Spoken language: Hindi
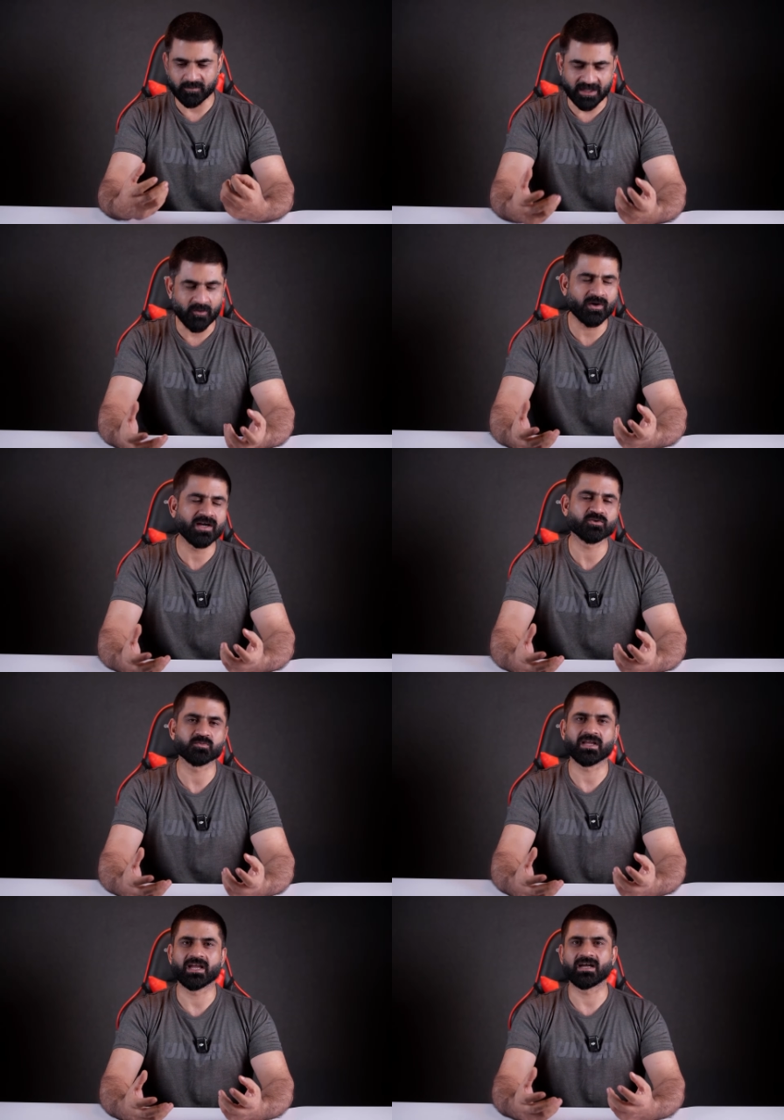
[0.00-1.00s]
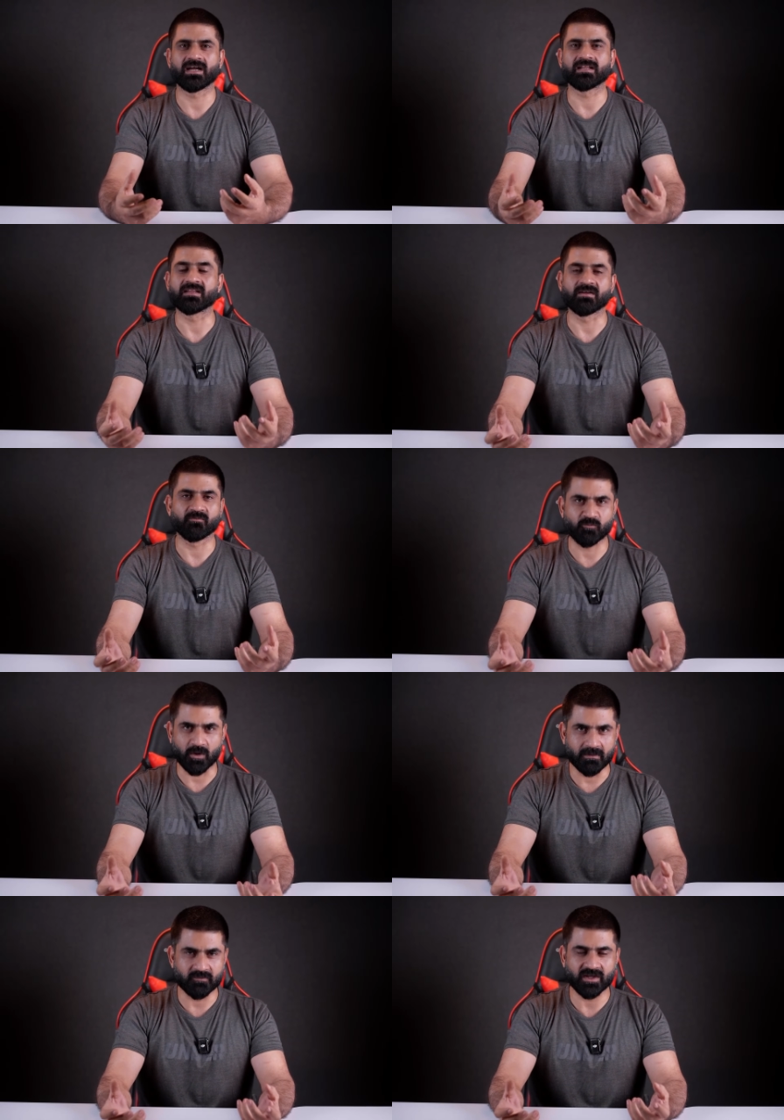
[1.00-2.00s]
बताऊँगा उसमें क्या
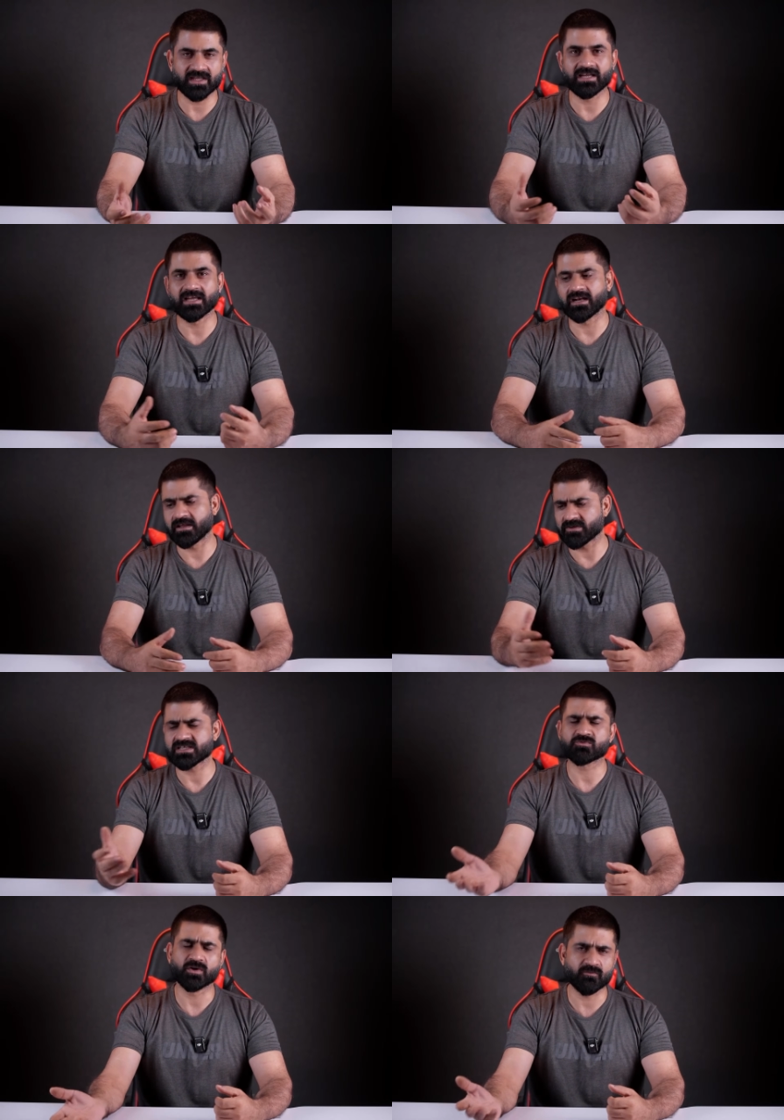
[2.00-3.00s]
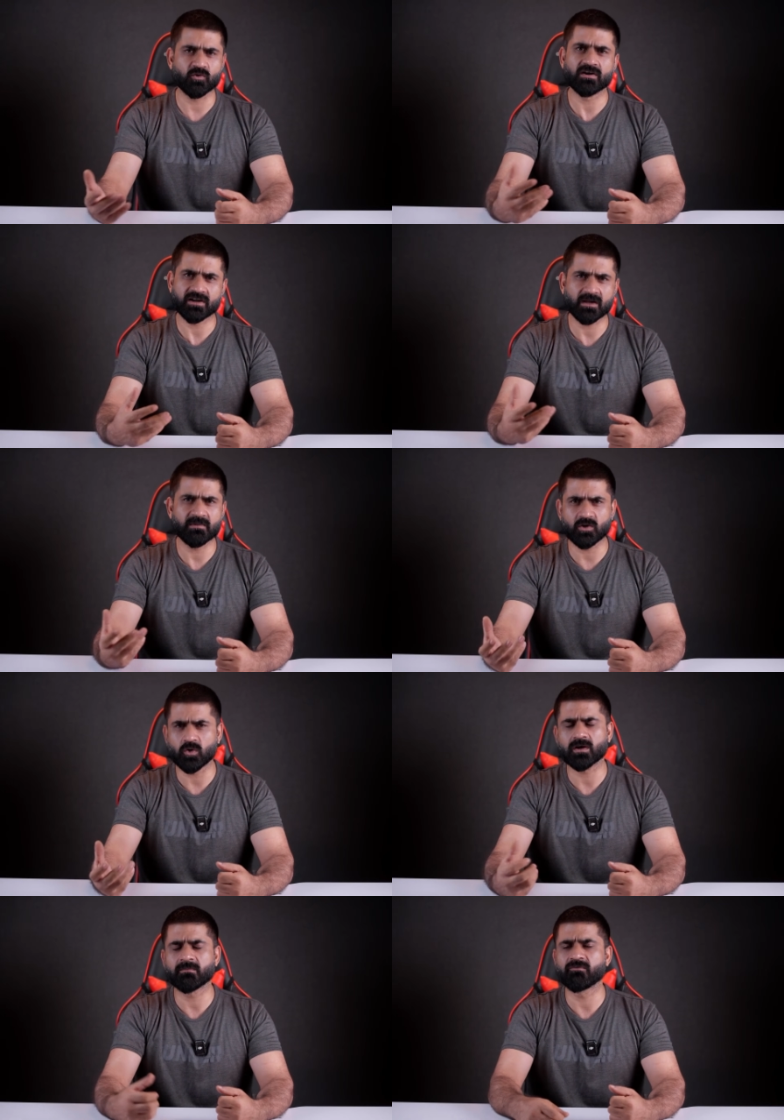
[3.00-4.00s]
प्रॉब्लम्स आई हैं क्या नहीं वैसे एस ट्वेंटी फोर अल्ट्रा का भी एक
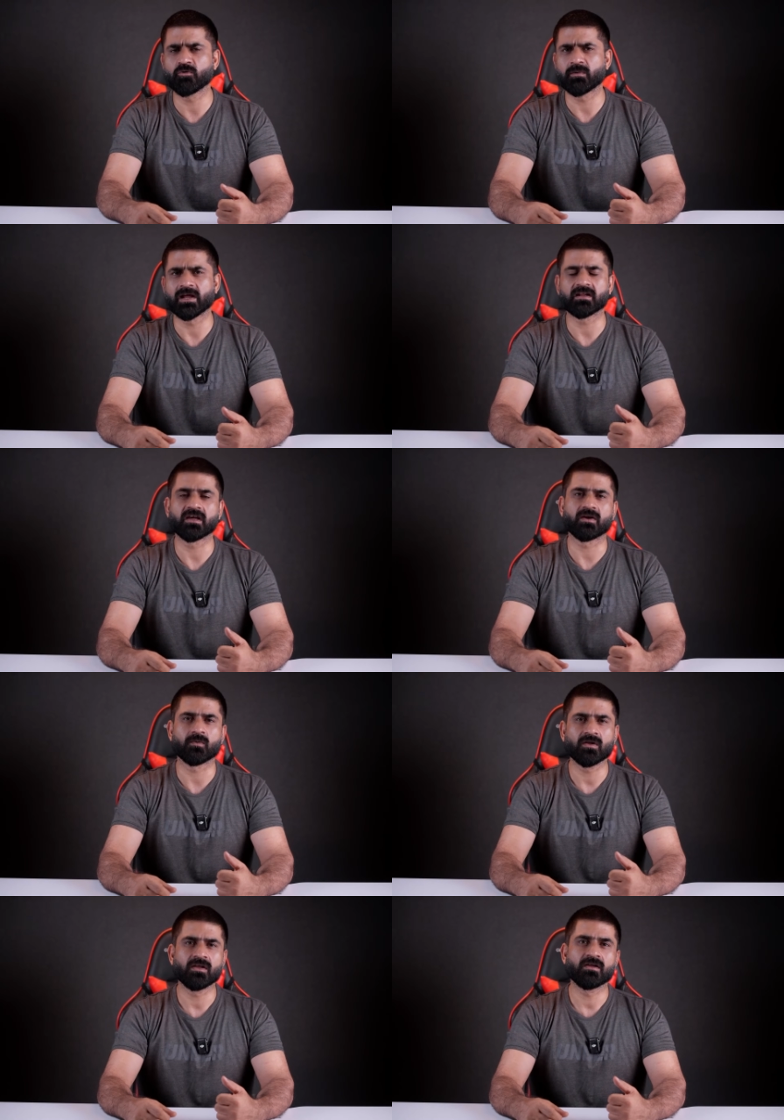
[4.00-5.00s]
लॉन्ग टर्म रिव्यू प्लान कर रहा हूँ